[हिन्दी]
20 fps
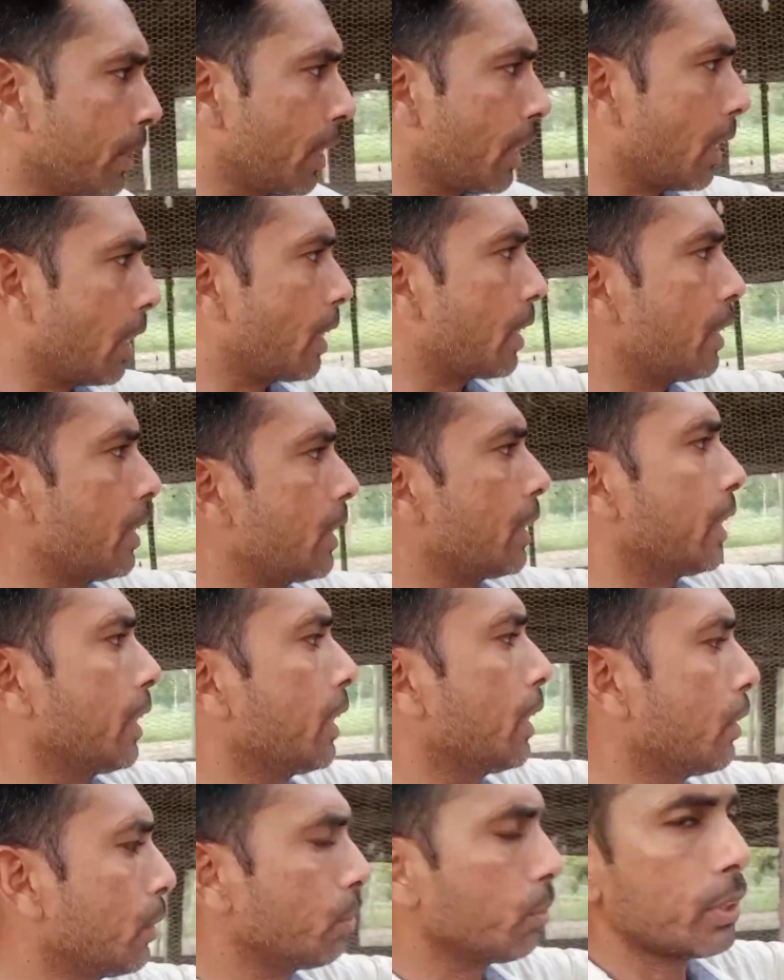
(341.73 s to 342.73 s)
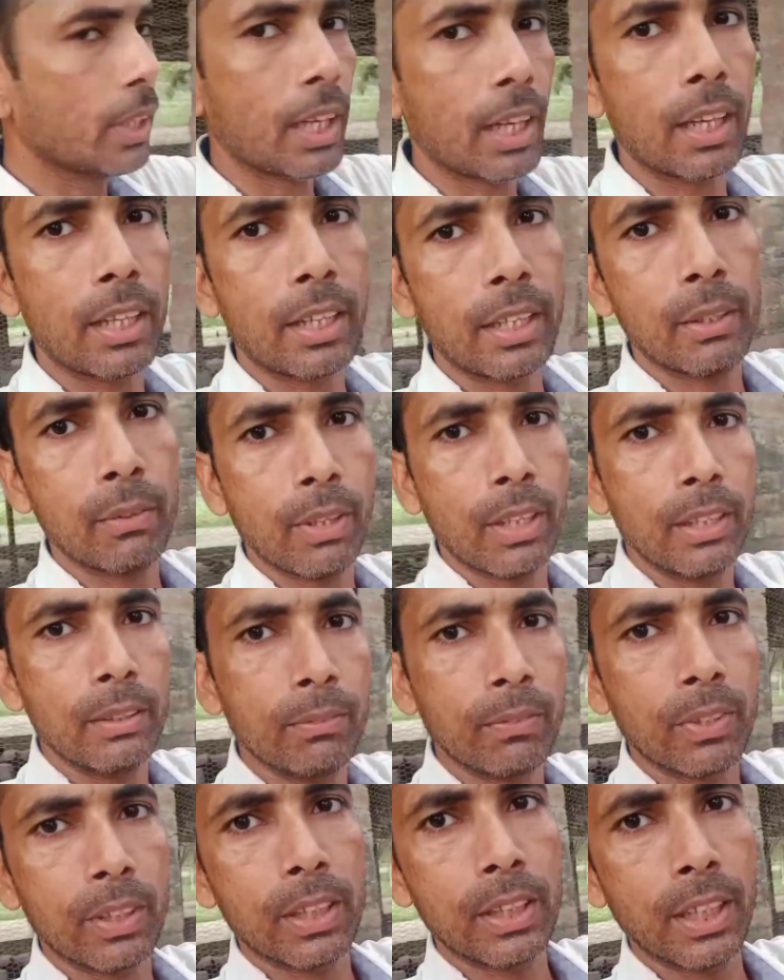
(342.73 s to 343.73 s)
अब उधर अगर देखेंगे तो उधर अंडे
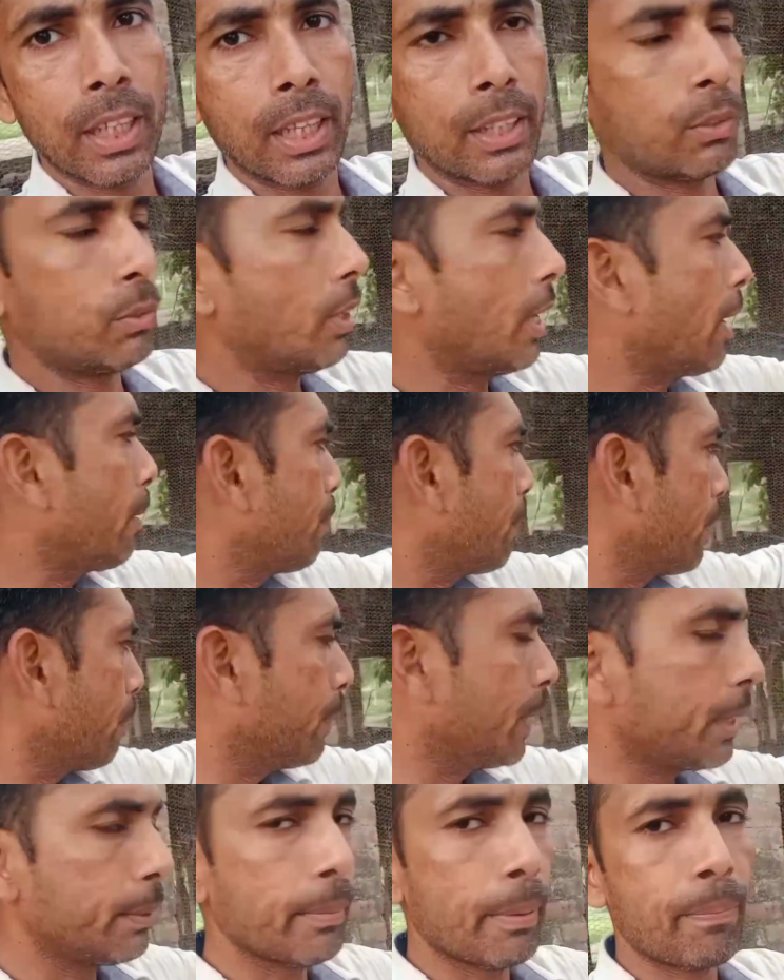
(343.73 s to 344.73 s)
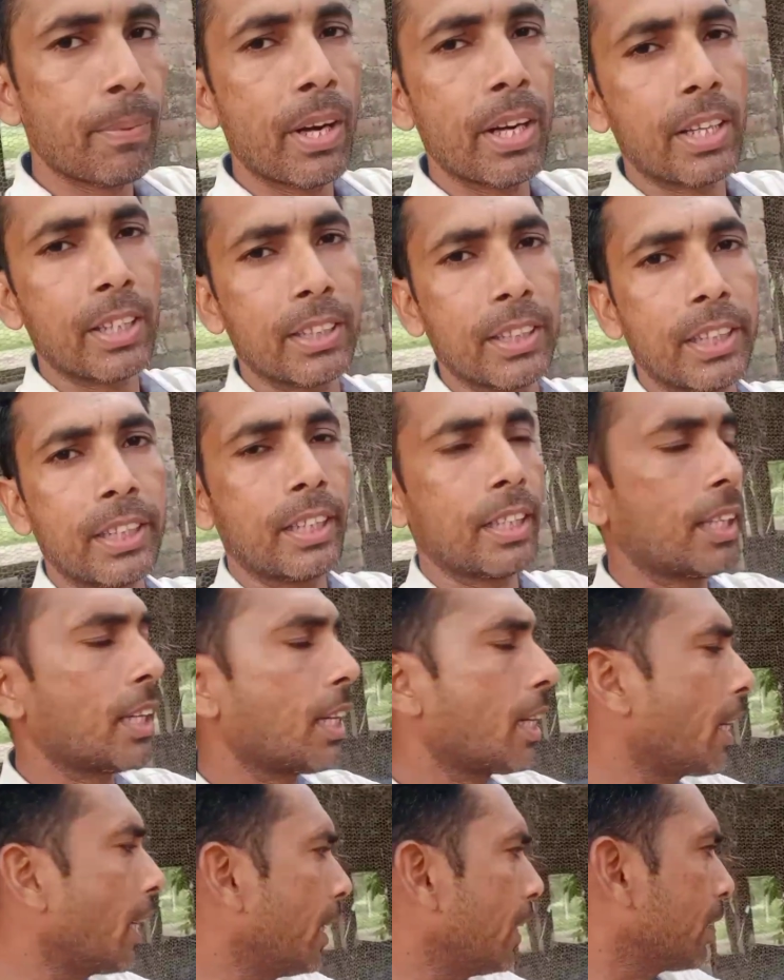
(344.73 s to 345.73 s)
वाली मुर्गियाँ हैं तो यहाँ पर बीच में
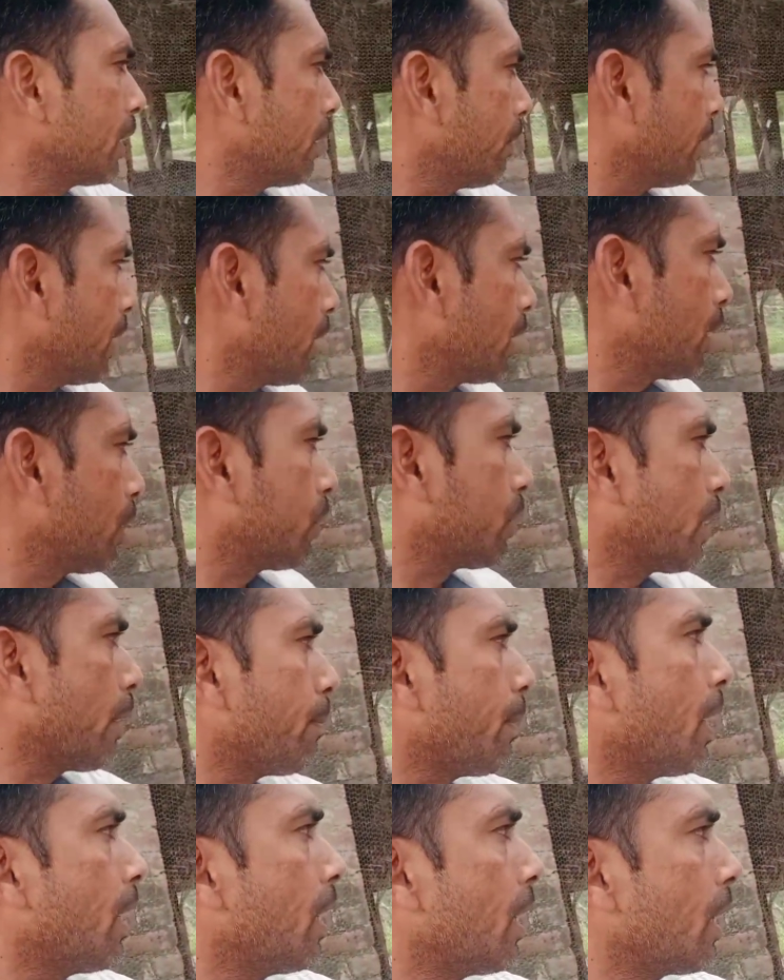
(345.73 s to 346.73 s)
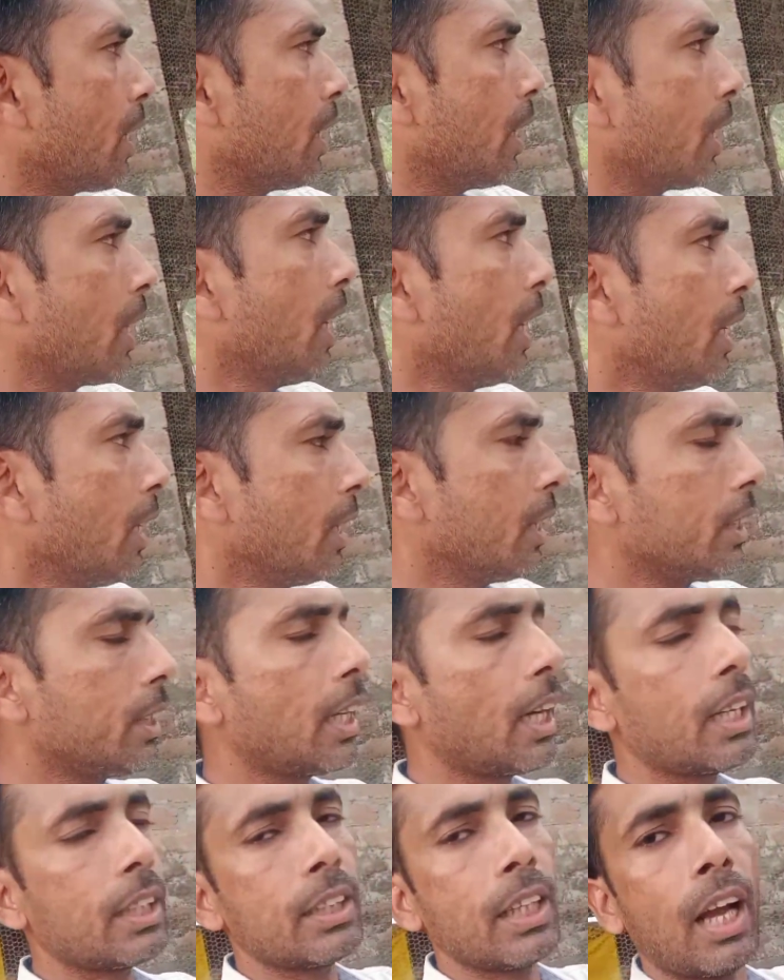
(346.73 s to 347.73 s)
पार्टीशन कर रखा है इसकी वजह से सब अलग अलग
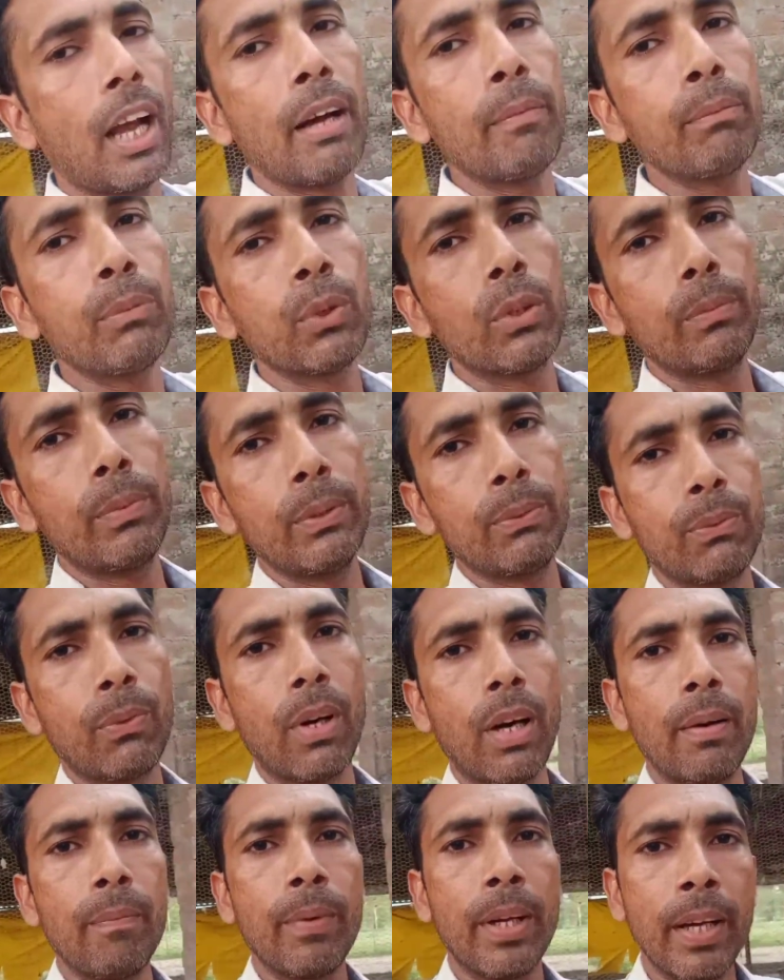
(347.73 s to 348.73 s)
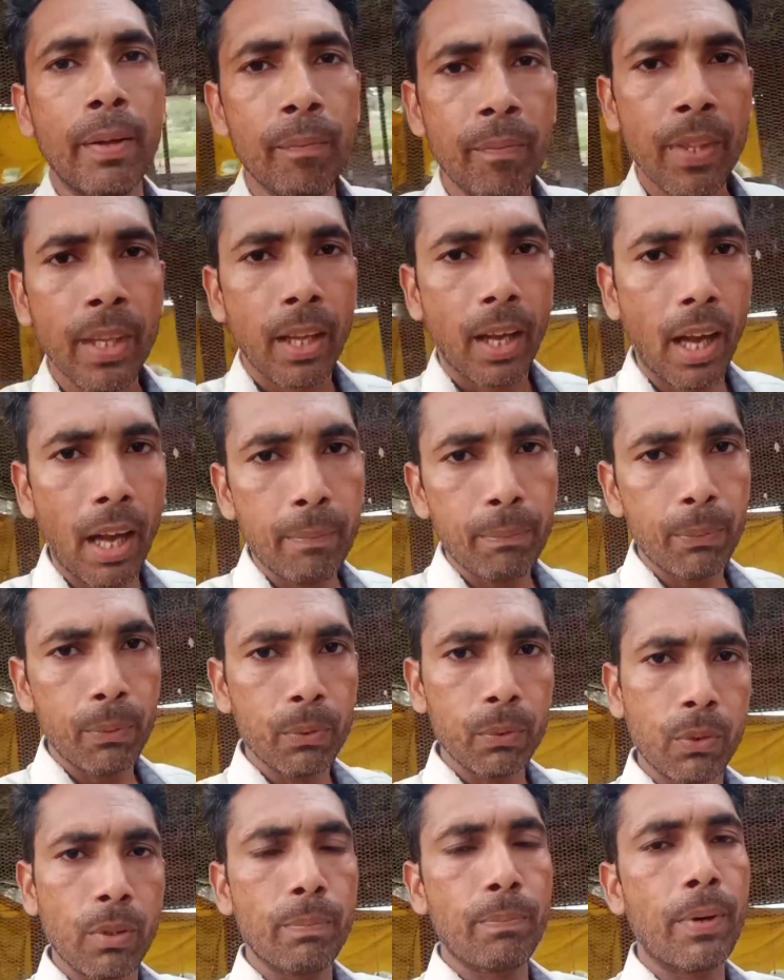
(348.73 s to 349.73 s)
इस तरह से आप जो भी फॉर्म है
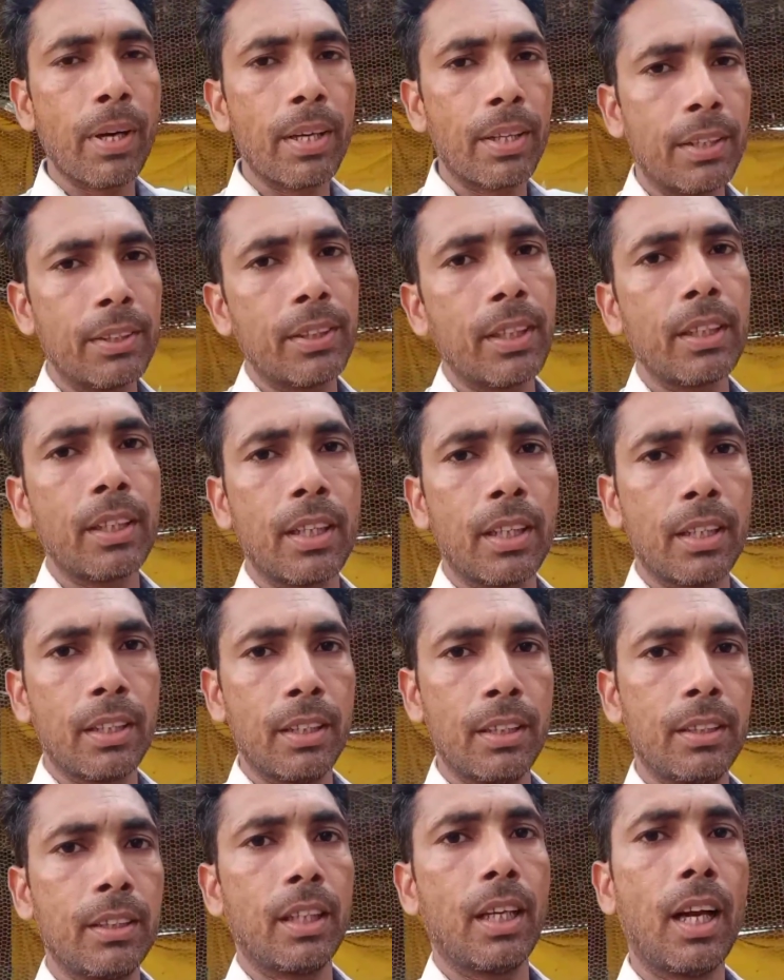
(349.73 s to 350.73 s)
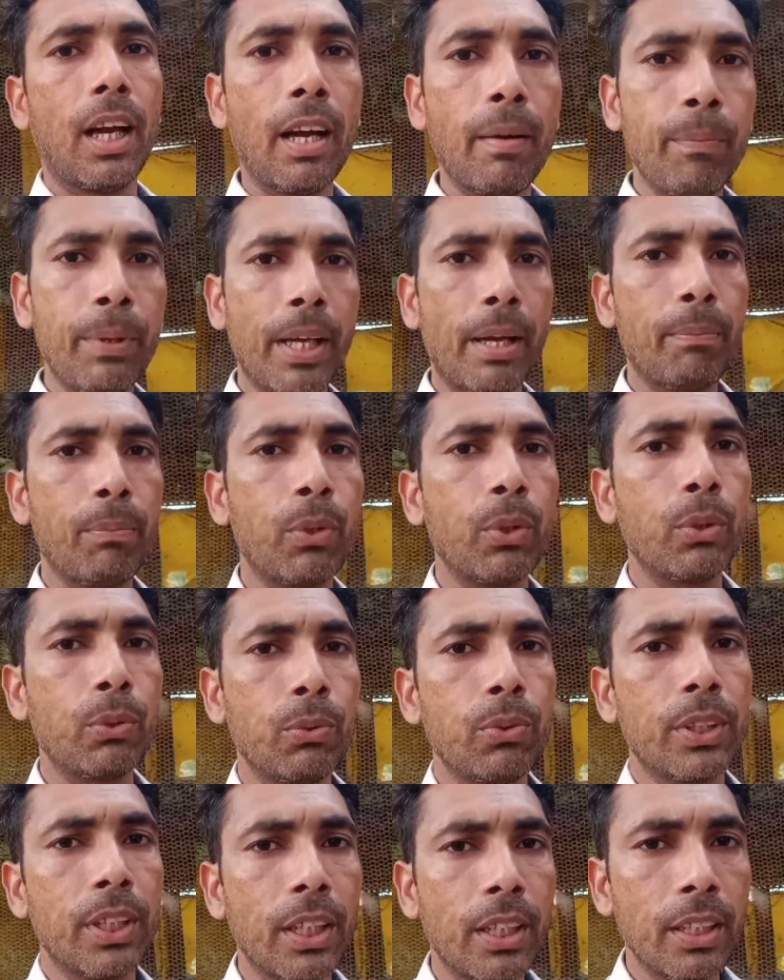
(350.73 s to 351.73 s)
आप उनको पार्टीशन कर दीजिए अभी
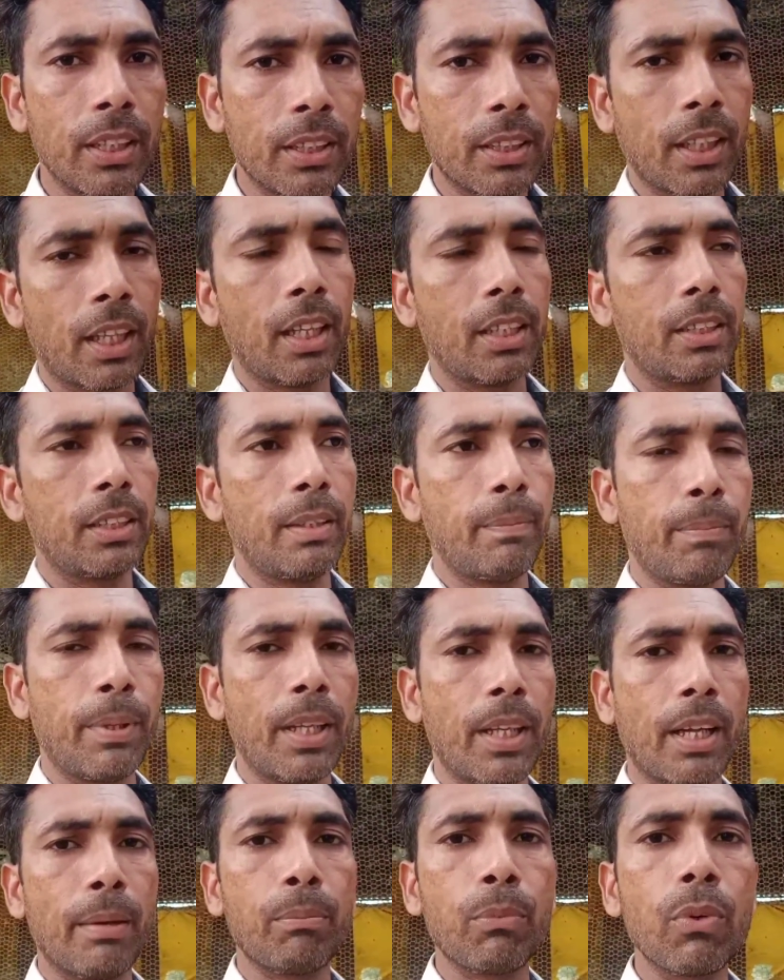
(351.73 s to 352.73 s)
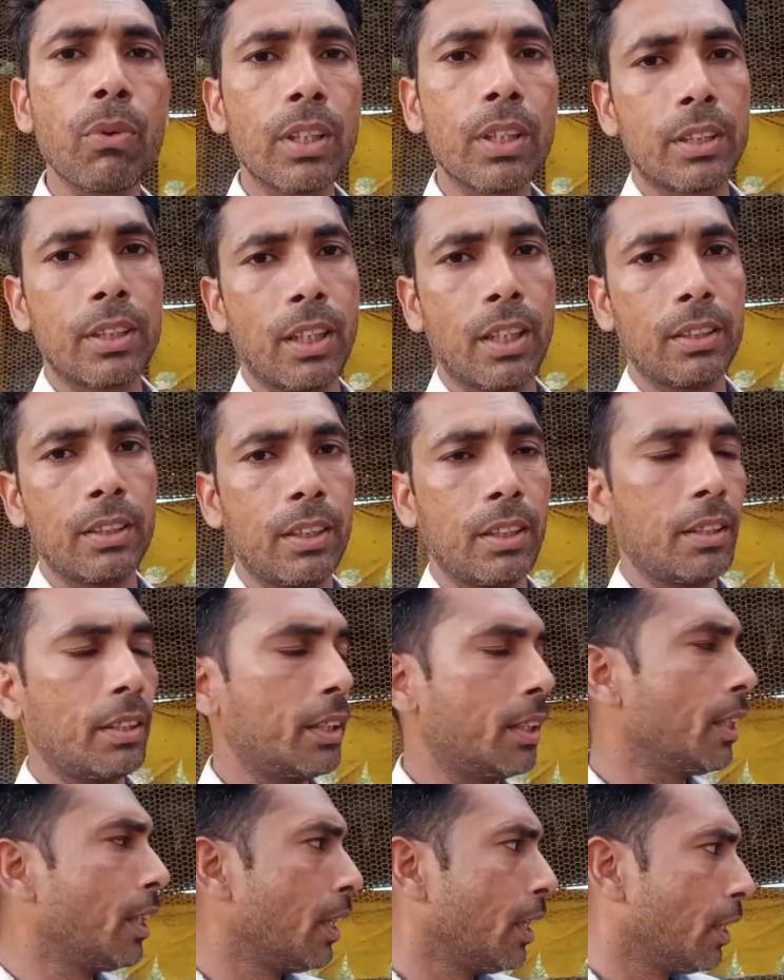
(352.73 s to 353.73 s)
आपको चूज़े किस तरह से बर्ड आपको किस तरह
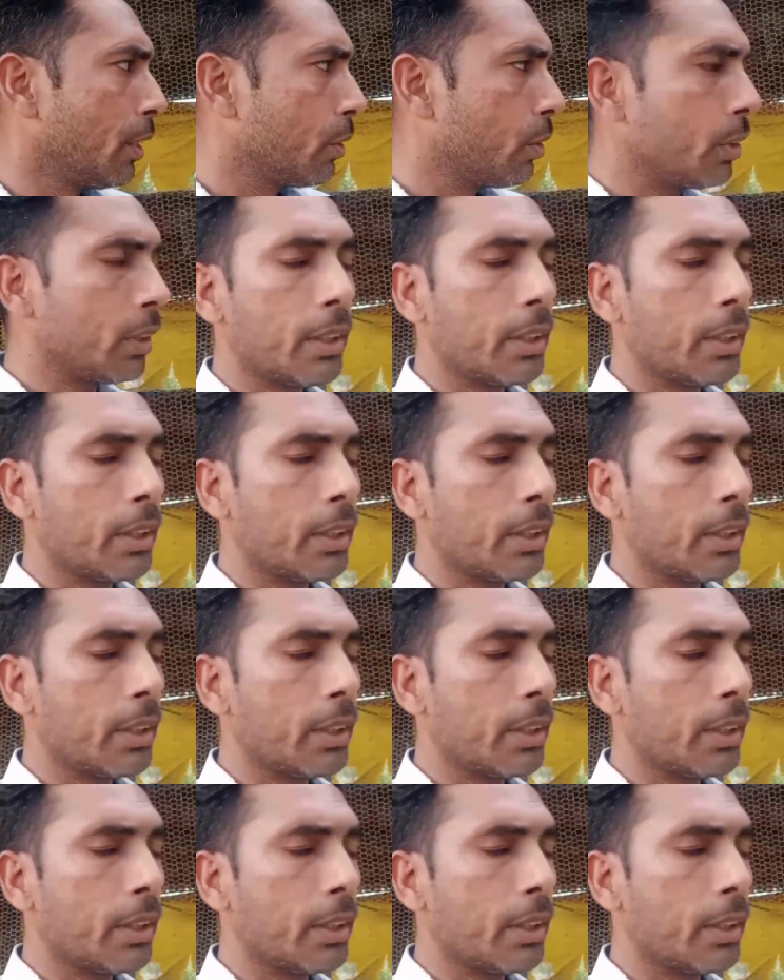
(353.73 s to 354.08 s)
से रखने